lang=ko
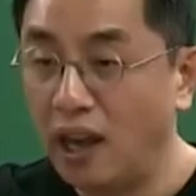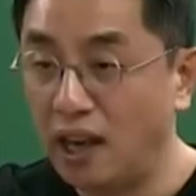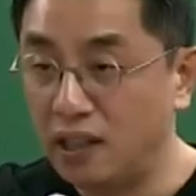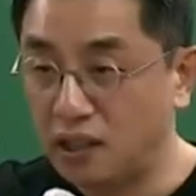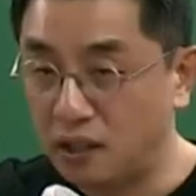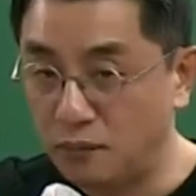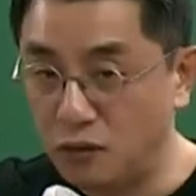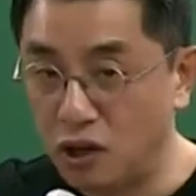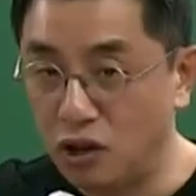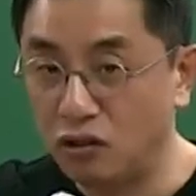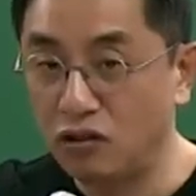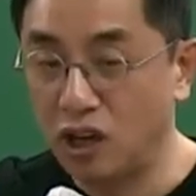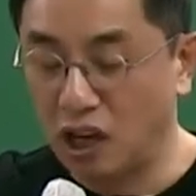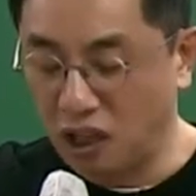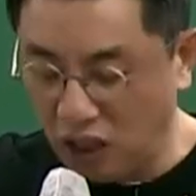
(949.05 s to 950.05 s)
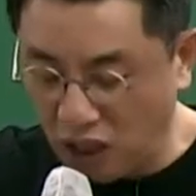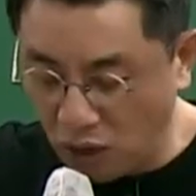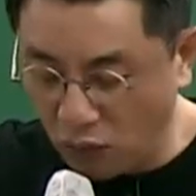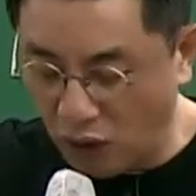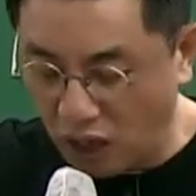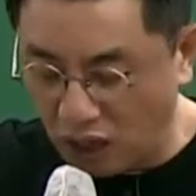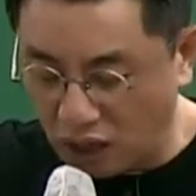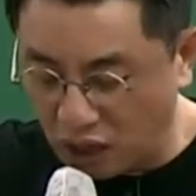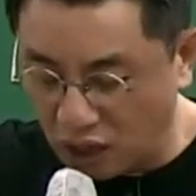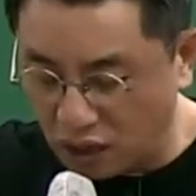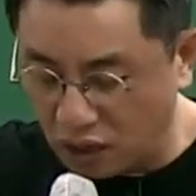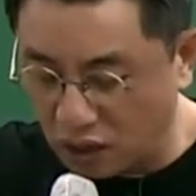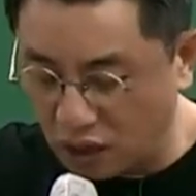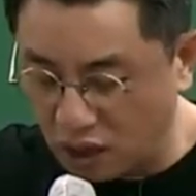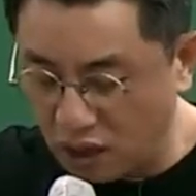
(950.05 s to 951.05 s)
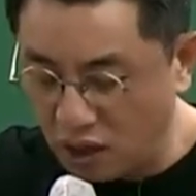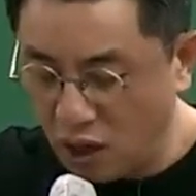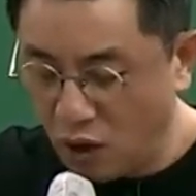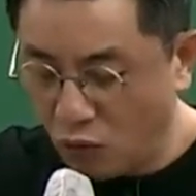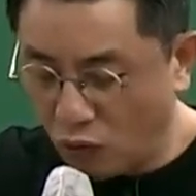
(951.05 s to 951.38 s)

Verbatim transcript: 핵심 역량 이외의 기능은